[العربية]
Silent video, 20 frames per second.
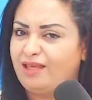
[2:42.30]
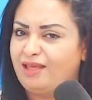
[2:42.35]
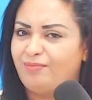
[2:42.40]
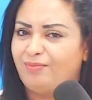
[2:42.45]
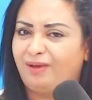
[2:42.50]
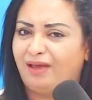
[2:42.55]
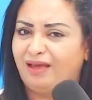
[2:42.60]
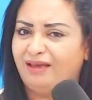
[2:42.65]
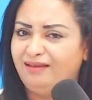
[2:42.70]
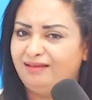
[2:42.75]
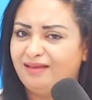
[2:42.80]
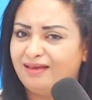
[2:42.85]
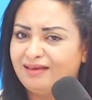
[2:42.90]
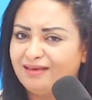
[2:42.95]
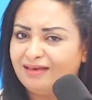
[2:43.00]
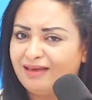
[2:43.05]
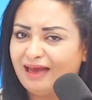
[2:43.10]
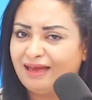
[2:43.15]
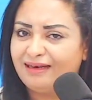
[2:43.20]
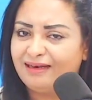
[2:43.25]

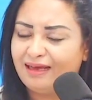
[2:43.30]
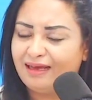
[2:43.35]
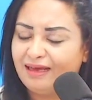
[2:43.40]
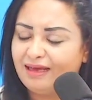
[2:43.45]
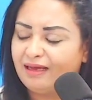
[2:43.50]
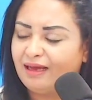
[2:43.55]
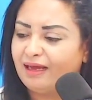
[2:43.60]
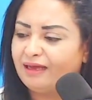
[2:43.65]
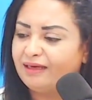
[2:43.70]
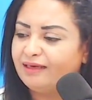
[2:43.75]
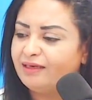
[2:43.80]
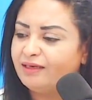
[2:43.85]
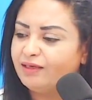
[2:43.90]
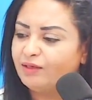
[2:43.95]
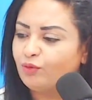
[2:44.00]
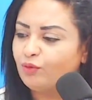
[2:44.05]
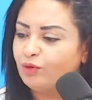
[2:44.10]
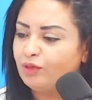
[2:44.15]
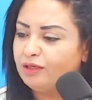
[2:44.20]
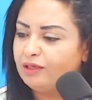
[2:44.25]
بعيدا عن عن
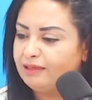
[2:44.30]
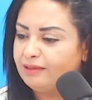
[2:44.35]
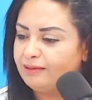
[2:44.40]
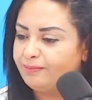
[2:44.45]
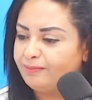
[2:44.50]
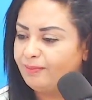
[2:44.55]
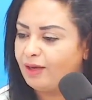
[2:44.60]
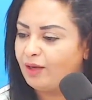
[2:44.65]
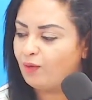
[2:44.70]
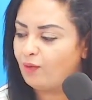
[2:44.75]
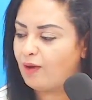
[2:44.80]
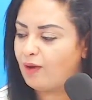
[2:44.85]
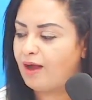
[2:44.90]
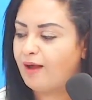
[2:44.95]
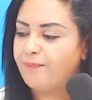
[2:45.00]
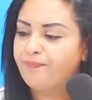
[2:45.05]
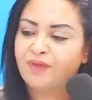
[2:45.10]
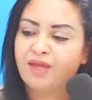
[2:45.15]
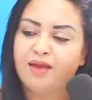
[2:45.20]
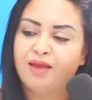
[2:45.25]
كل ما هو
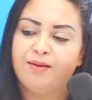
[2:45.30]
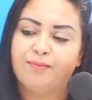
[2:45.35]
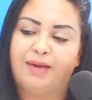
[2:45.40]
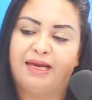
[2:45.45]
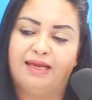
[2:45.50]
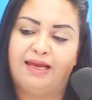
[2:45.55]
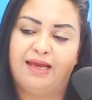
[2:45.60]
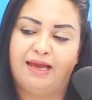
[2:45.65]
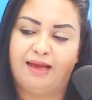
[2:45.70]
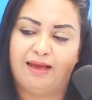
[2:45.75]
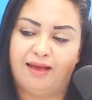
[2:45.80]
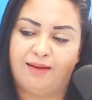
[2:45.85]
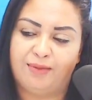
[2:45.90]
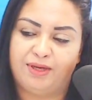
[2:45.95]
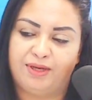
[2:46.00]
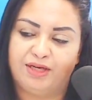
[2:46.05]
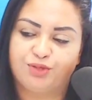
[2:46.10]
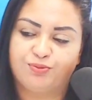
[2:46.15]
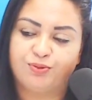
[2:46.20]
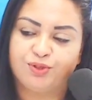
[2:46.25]
معناها
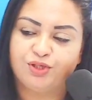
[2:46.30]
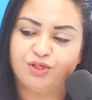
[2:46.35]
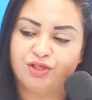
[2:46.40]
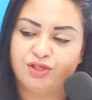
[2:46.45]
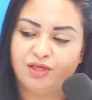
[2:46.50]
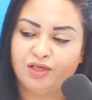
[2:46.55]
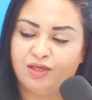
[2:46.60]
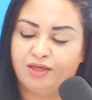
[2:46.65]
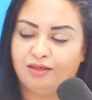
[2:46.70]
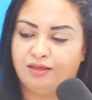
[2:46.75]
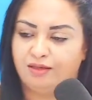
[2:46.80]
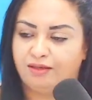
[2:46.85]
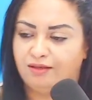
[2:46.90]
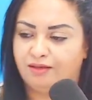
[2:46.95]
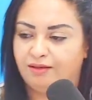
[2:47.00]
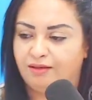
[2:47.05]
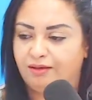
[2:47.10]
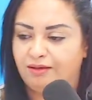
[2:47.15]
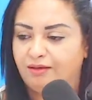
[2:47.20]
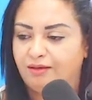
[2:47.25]
ماناش باش
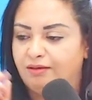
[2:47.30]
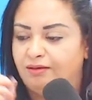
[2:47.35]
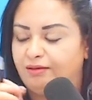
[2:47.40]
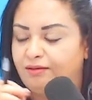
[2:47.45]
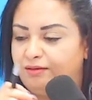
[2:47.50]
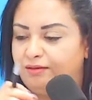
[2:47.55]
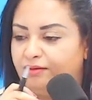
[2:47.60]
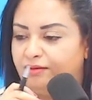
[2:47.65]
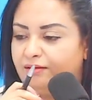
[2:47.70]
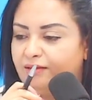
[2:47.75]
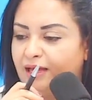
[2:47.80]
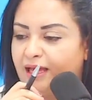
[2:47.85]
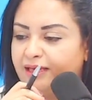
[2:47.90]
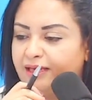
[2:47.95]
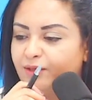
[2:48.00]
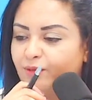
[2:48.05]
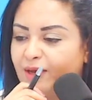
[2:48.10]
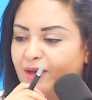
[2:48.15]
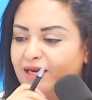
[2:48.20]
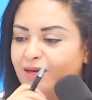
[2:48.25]

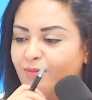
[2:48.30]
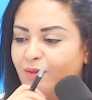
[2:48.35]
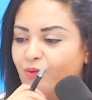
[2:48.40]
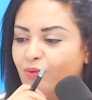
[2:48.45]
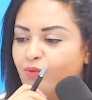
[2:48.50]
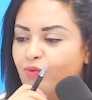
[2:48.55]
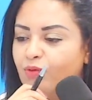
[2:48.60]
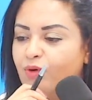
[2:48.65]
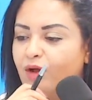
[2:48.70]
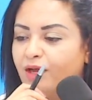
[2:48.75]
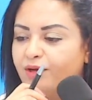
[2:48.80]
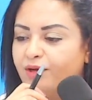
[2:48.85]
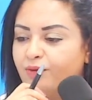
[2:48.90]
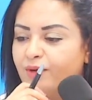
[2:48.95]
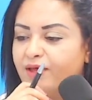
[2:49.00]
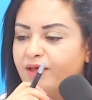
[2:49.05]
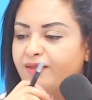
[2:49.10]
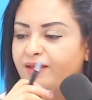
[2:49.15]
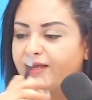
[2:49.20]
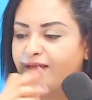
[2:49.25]
نحكيو على الموضوع انه
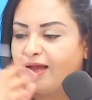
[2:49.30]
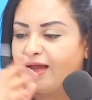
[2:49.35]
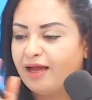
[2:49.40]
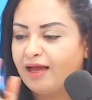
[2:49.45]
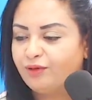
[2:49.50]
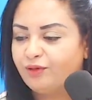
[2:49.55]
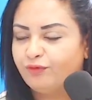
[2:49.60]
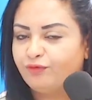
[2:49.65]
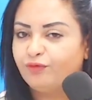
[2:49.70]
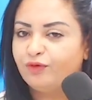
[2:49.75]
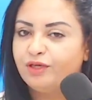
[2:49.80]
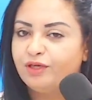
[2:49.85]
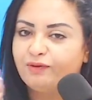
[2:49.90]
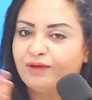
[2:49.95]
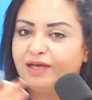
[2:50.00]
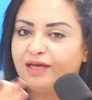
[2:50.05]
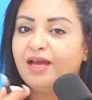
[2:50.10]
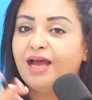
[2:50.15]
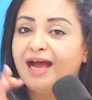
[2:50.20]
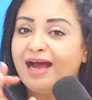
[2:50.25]
هذاك عينه فلان
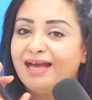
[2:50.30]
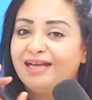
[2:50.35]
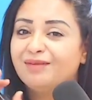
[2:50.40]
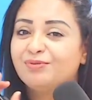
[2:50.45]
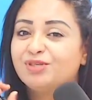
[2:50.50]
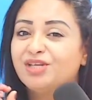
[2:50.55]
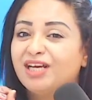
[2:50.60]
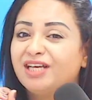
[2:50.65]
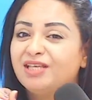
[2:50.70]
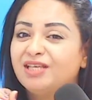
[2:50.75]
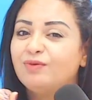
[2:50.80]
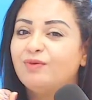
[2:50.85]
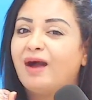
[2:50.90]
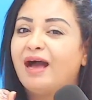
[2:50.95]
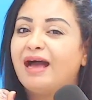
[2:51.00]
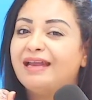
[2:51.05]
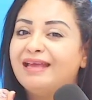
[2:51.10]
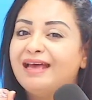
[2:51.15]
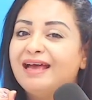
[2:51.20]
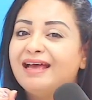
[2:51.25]
وعن احنا باش نحكيو
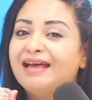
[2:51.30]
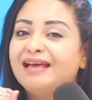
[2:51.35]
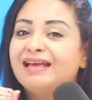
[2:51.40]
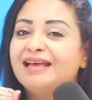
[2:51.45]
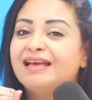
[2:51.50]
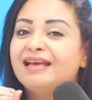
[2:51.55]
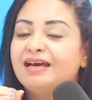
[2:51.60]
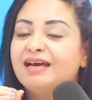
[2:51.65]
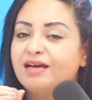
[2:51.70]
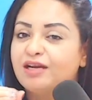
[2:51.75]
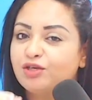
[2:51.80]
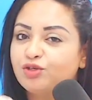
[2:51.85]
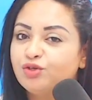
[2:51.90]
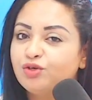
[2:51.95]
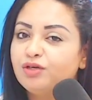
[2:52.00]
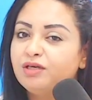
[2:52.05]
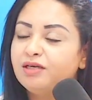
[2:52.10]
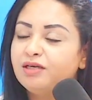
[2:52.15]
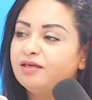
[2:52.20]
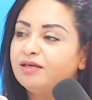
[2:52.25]
على
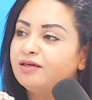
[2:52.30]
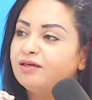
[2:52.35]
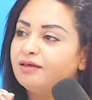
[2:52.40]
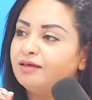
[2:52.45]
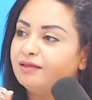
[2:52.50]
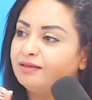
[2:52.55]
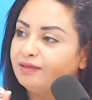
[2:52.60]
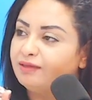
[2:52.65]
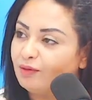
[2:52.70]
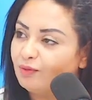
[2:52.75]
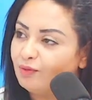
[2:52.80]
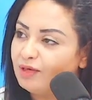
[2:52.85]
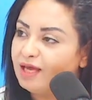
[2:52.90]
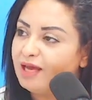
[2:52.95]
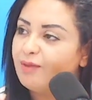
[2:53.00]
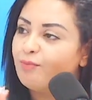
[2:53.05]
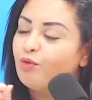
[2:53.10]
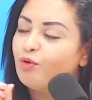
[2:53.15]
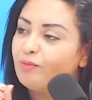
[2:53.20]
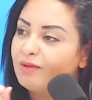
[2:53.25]
رجل دولة
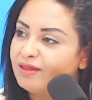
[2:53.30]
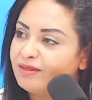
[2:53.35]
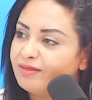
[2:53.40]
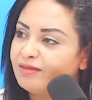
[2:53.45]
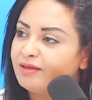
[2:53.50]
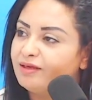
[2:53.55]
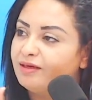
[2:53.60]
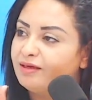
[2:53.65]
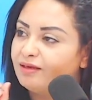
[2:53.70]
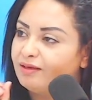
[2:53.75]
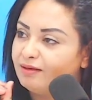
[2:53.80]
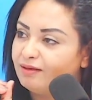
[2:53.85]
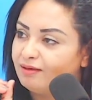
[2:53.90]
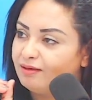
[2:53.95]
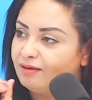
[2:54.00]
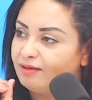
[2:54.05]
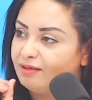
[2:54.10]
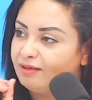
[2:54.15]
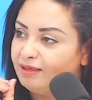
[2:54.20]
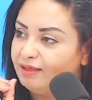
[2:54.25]
ممثل
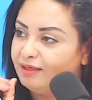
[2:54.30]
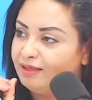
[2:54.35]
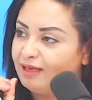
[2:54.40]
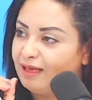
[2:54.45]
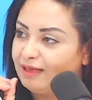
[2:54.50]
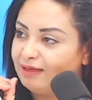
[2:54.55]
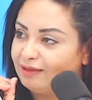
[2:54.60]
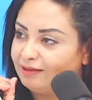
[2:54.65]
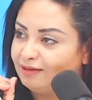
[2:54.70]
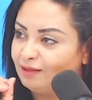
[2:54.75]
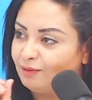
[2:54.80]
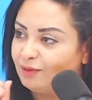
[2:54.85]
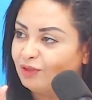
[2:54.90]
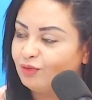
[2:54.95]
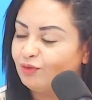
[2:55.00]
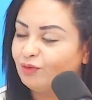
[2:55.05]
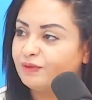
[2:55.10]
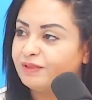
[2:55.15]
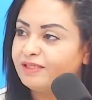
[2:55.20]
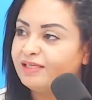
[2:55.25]
آه، للدولة
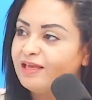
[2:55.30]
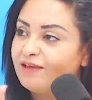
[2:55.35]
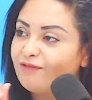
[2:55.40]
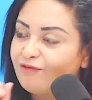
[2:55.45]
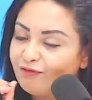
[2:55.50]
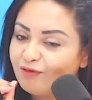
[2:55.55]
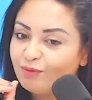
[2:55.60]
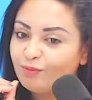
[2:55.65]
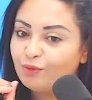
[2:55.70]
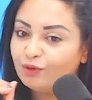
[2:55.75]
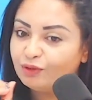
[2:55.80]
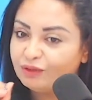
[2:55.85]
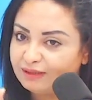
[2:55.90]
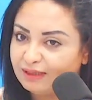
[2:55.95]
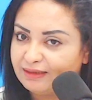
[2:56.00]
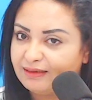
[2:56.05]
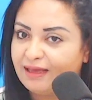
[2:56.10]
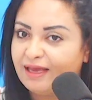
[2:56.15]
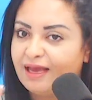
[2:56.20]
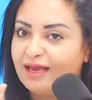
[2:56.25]
التونسية في
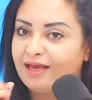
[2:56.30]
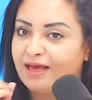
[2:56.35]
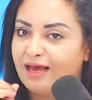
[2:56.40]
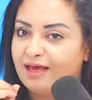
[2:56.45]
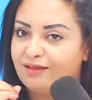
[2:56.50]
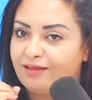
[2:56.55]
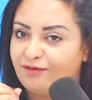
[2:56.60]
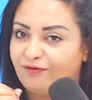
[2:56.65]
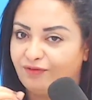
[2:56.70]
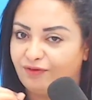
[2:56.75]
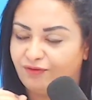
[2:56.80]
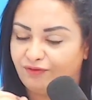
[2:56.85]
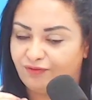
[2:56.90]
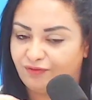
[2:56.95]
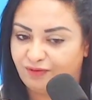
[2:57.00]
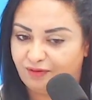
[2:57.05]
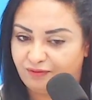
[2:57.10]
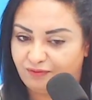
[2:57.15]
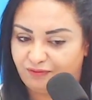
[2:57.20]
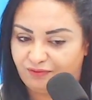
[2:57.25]
منتدى حاضر في
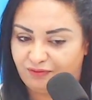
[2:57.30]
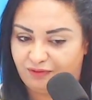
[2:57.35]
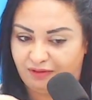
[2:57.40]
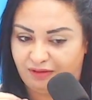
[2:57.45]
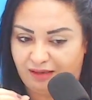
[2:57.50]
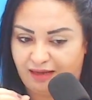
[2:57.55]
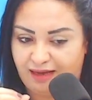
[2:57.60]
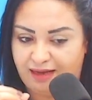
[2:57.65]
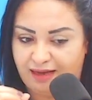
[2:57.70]
في في